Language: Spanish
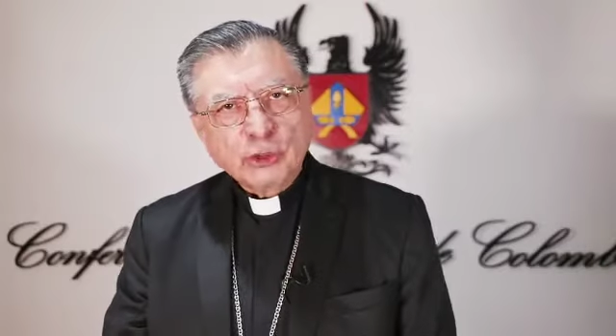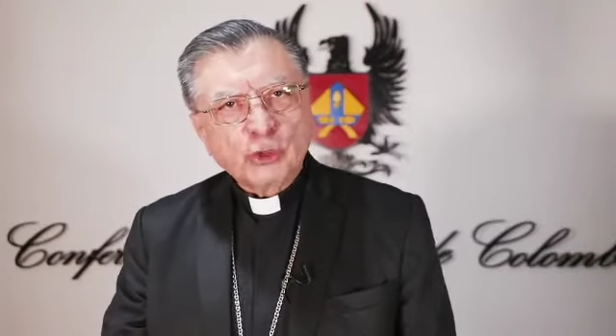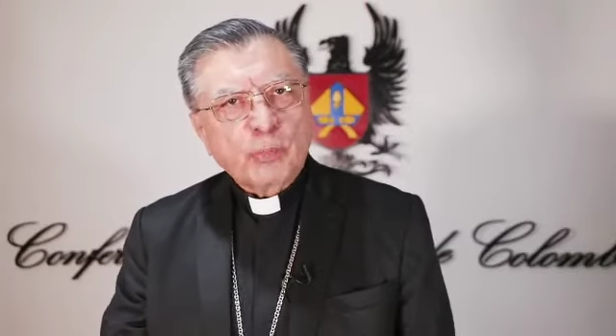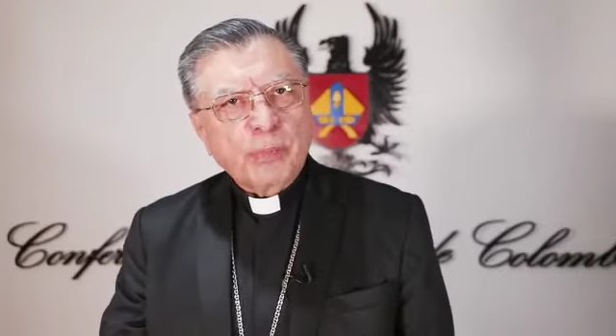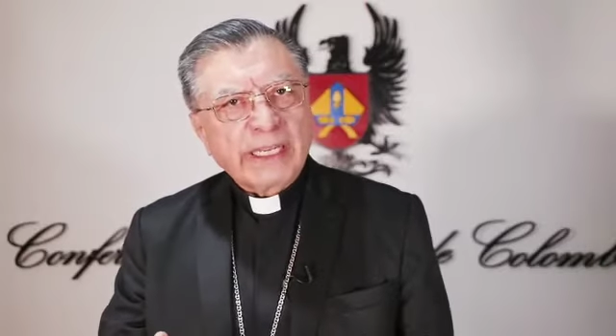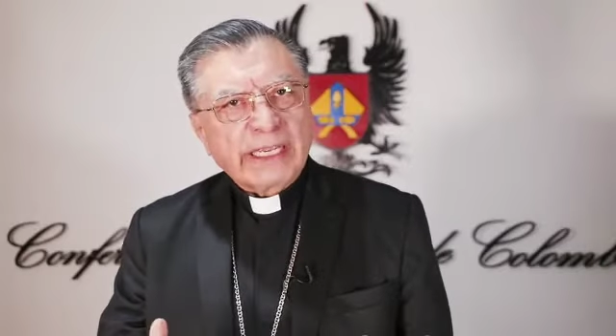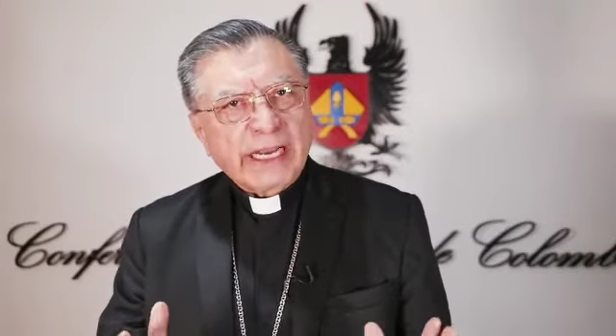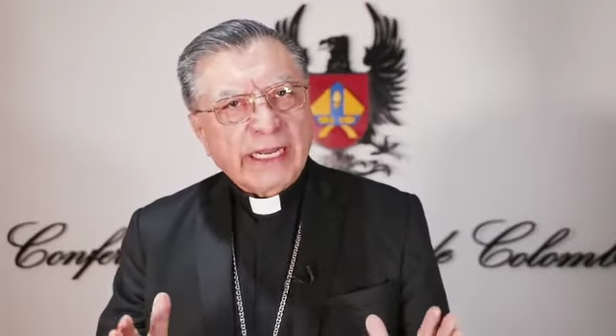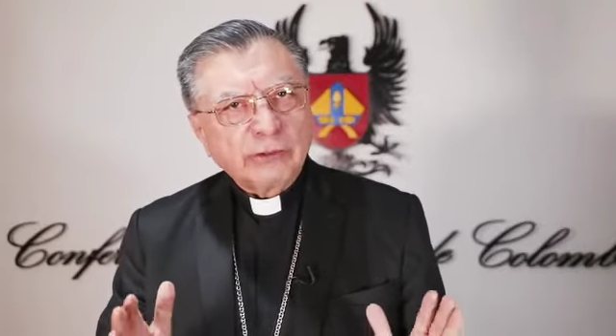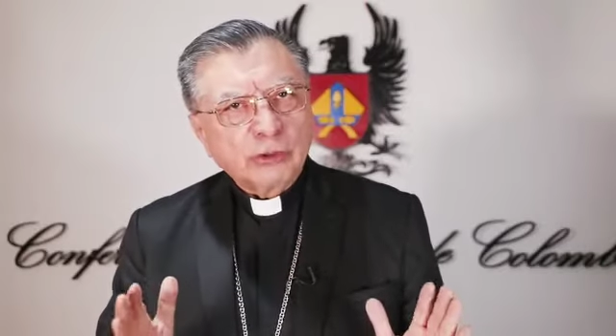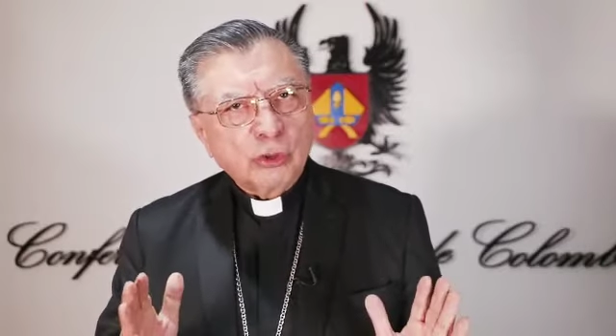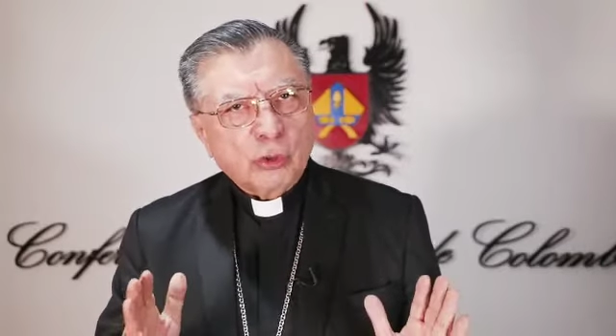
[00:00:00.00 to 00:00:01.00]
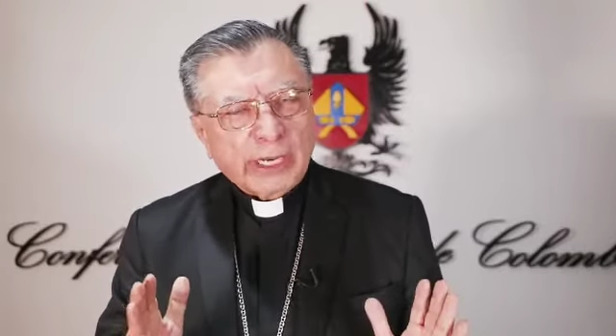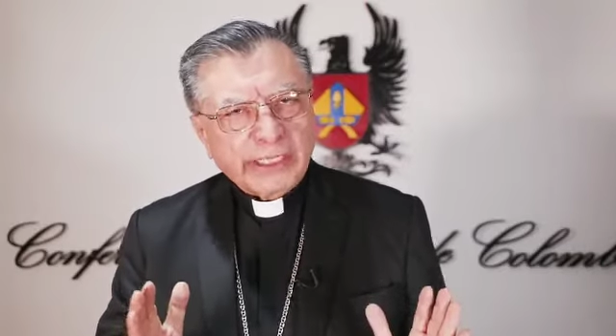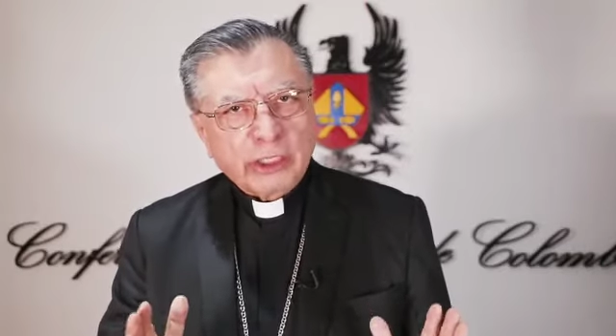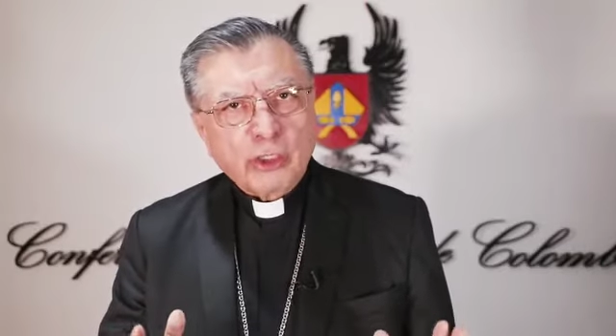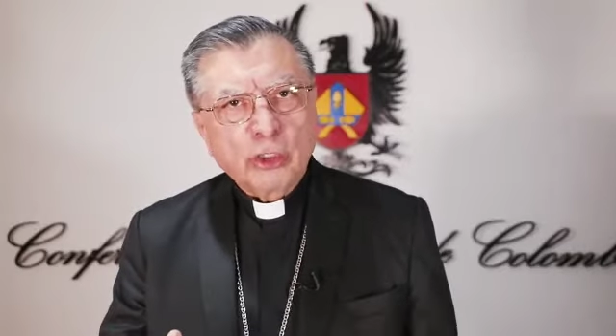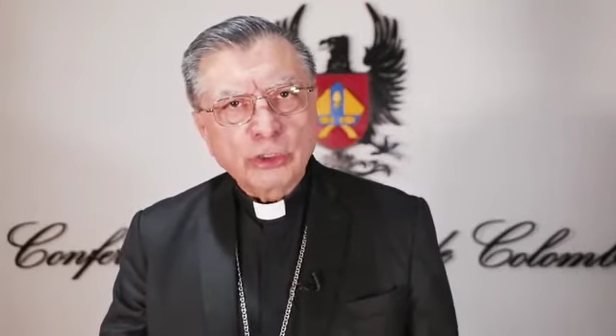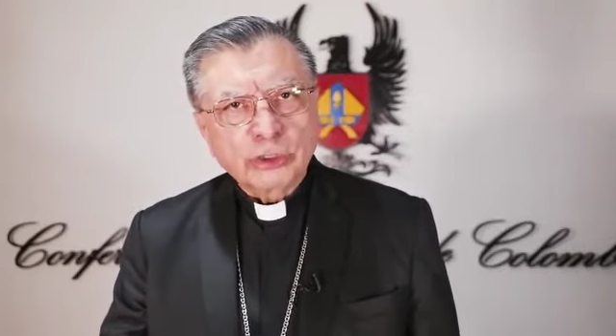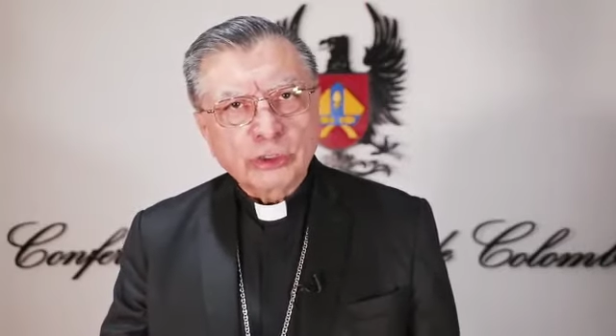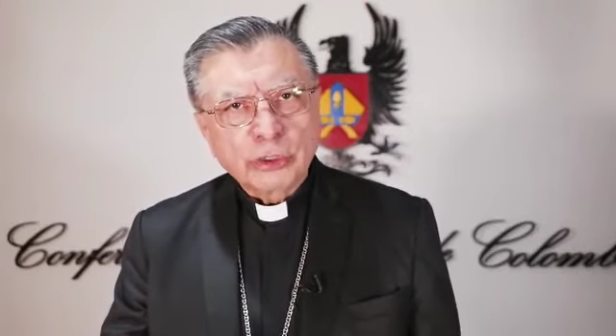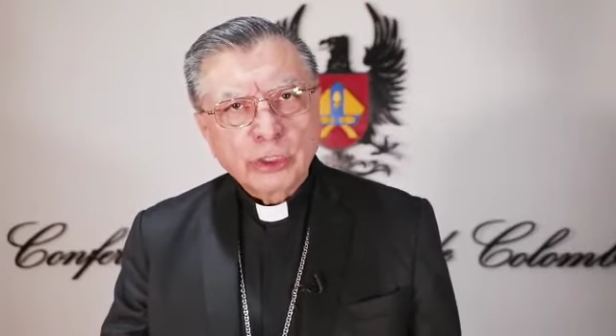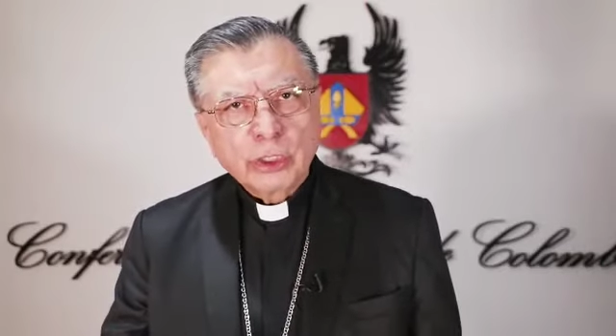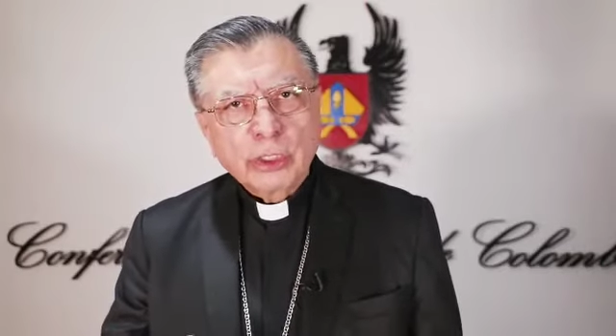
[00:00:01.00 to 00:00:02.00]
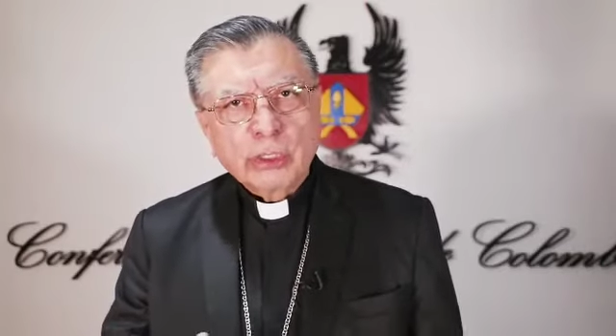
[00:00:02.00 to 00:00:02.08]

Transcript: suplicando a Dios